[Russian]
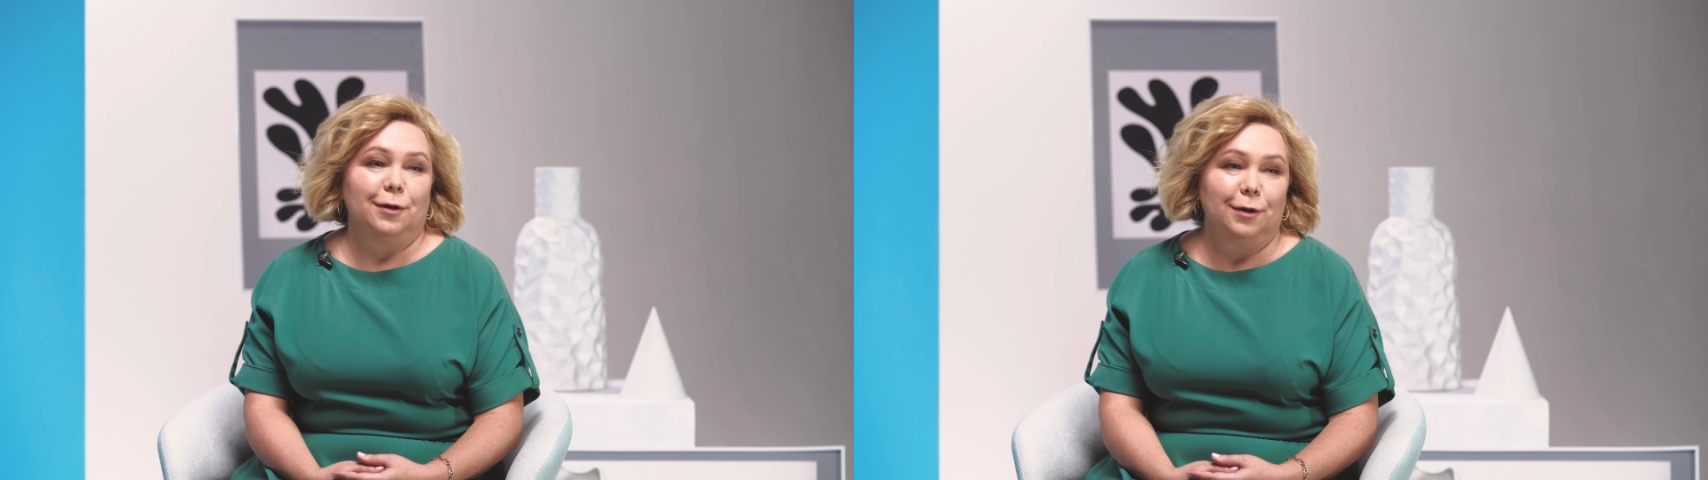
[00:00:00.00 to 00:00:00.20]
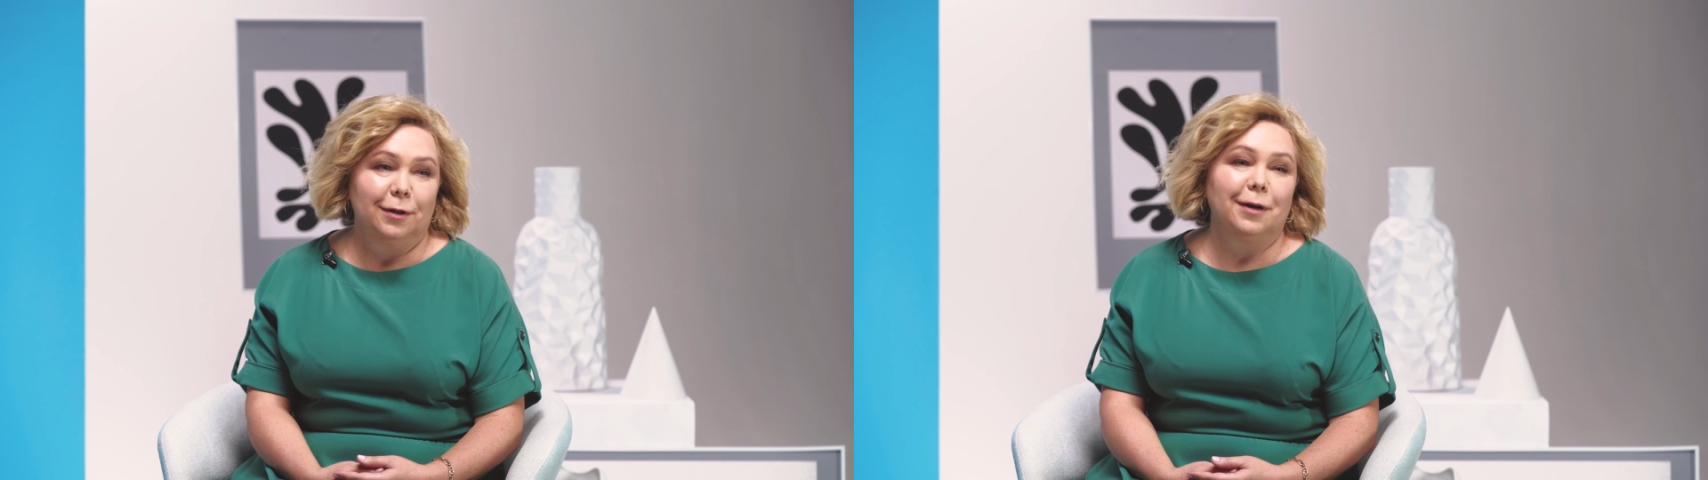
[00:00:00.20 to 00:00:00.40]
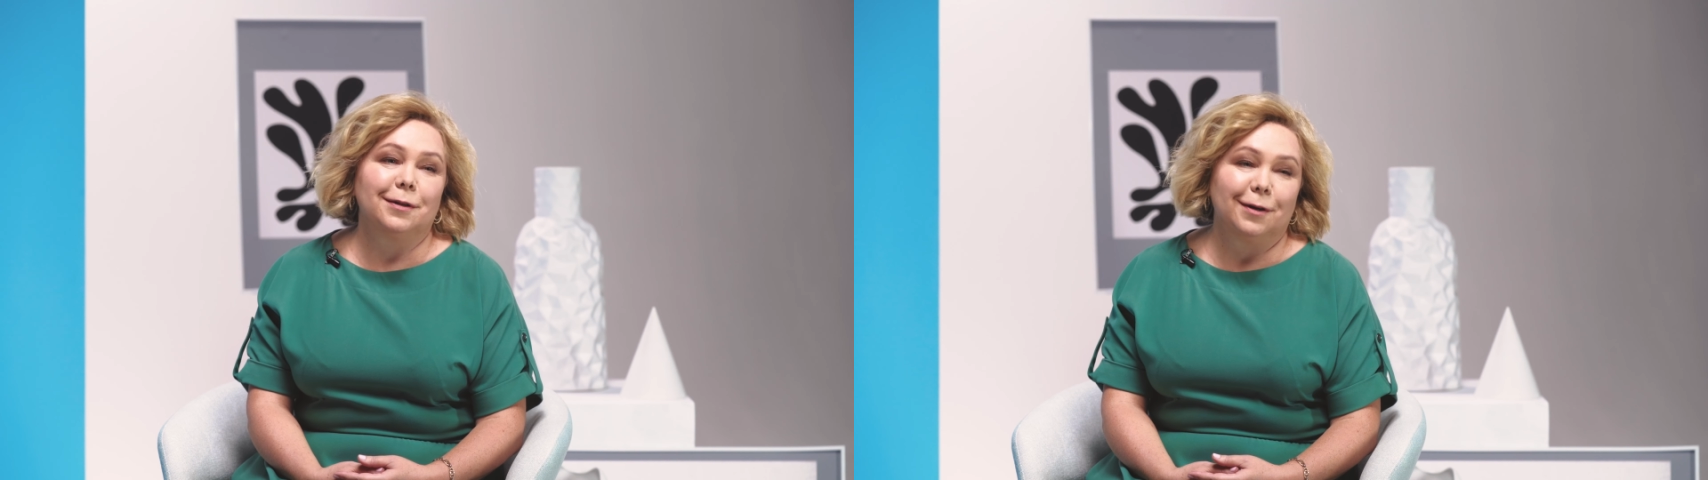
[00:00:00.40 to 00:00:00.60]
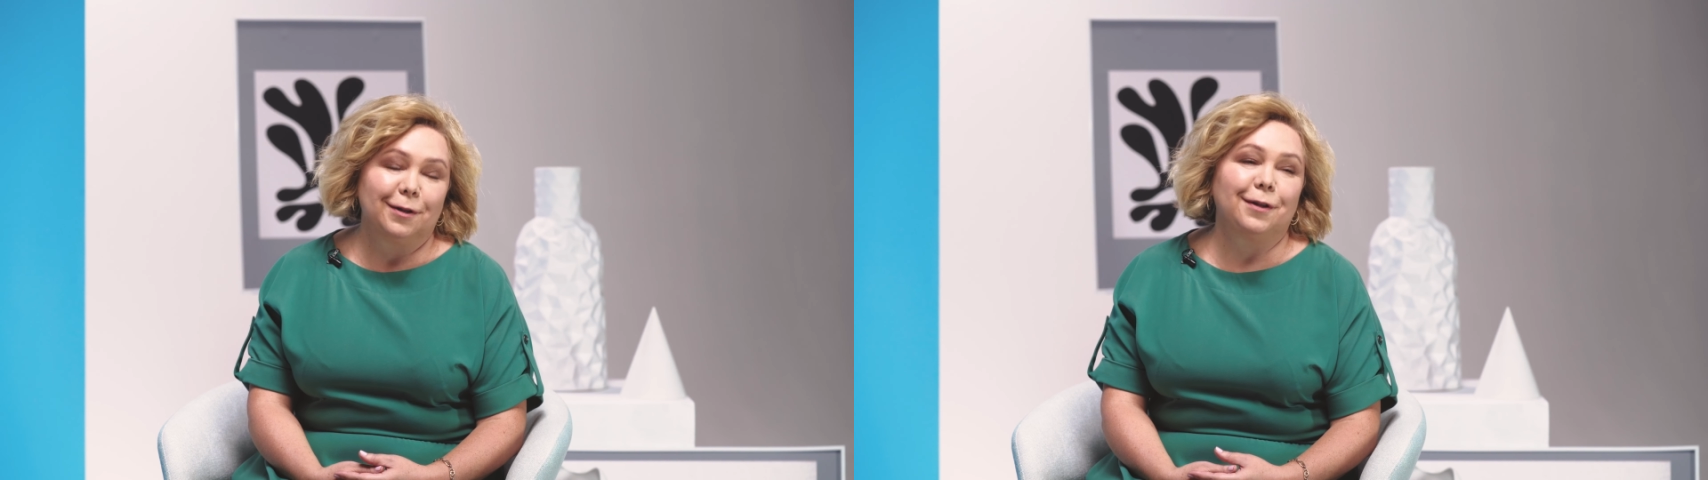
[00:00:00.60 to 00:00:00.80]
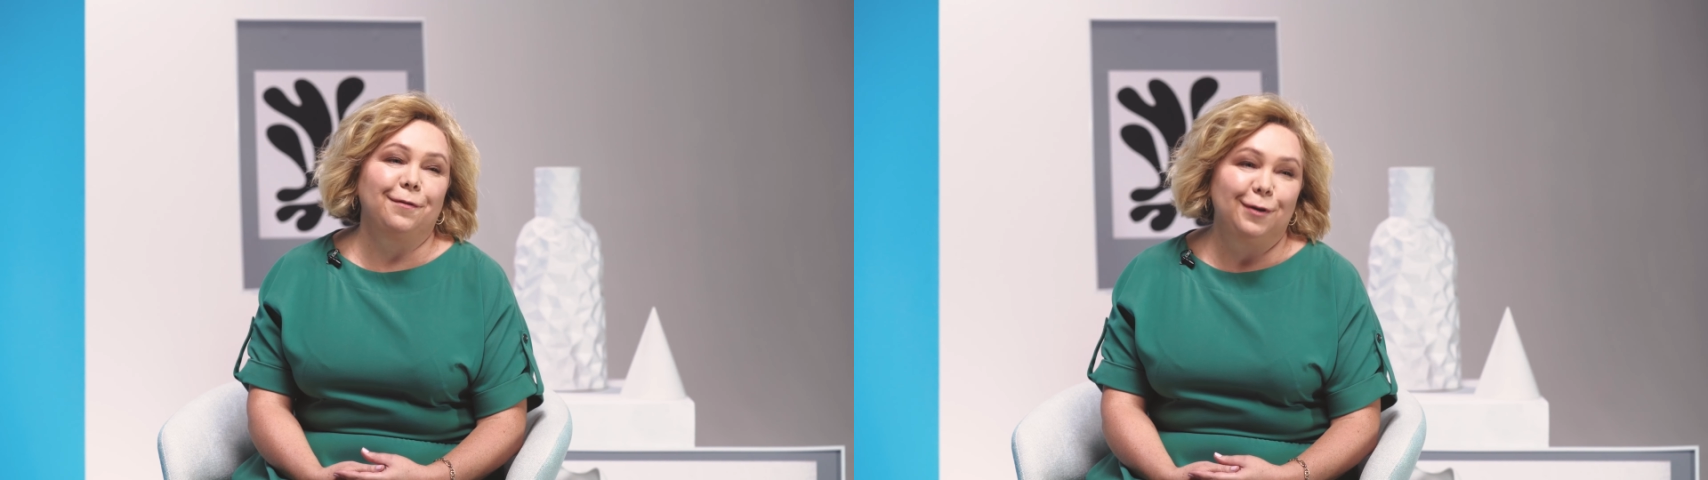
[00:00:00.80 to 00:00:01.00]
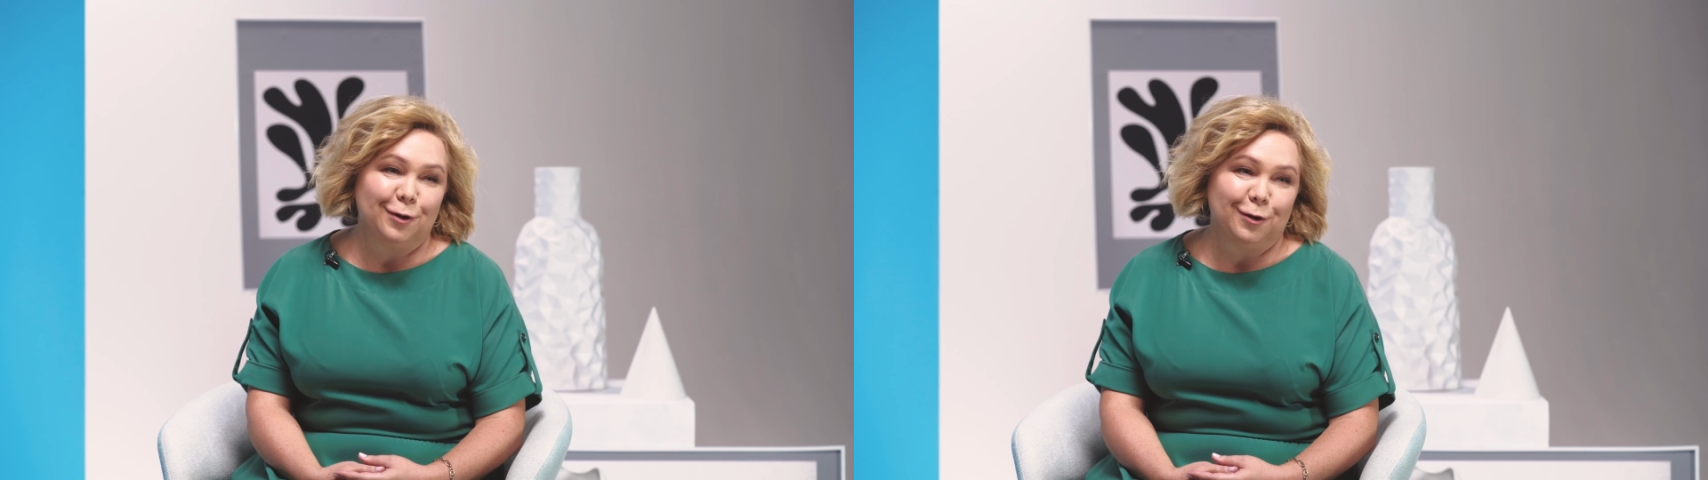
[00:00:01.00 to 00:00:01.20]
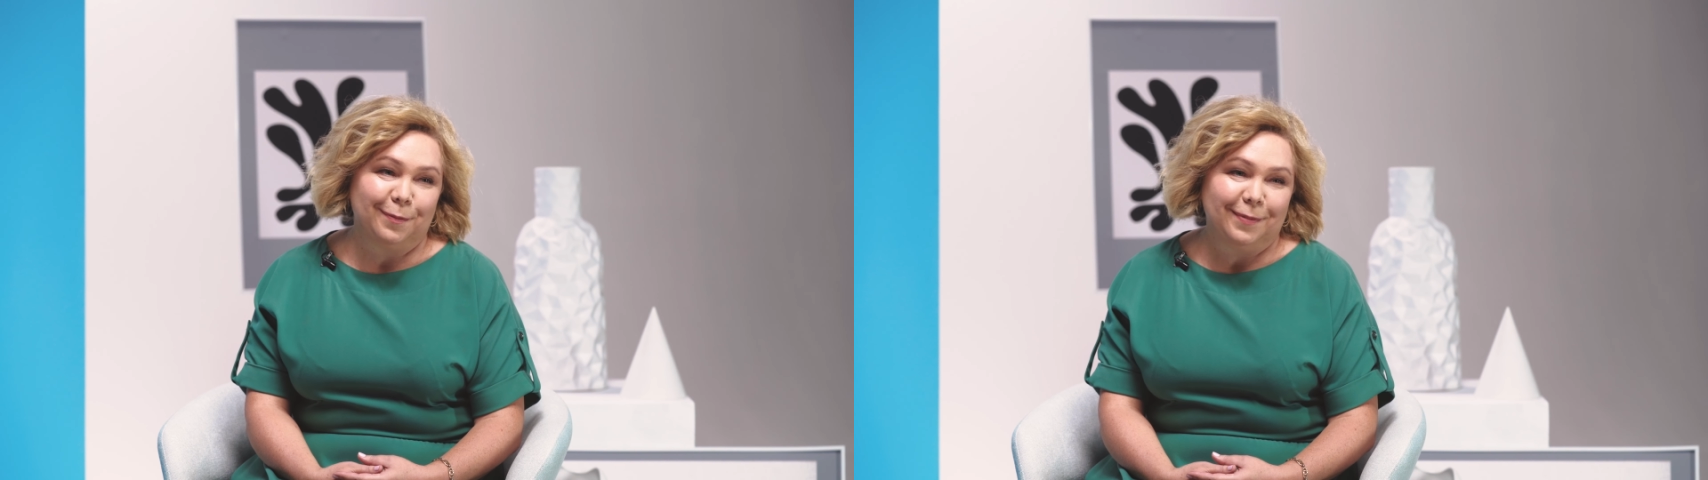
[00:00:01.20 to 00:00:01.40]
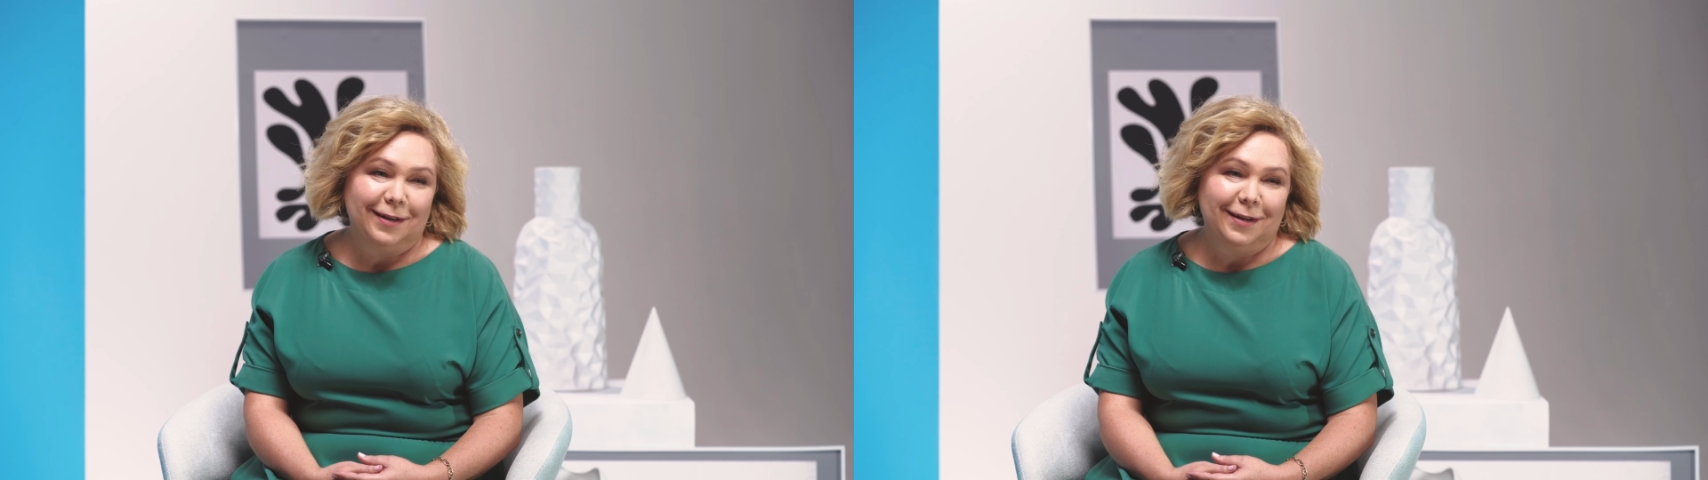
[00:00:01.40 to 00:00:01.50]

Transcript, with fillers: это Леонардо да Винчи.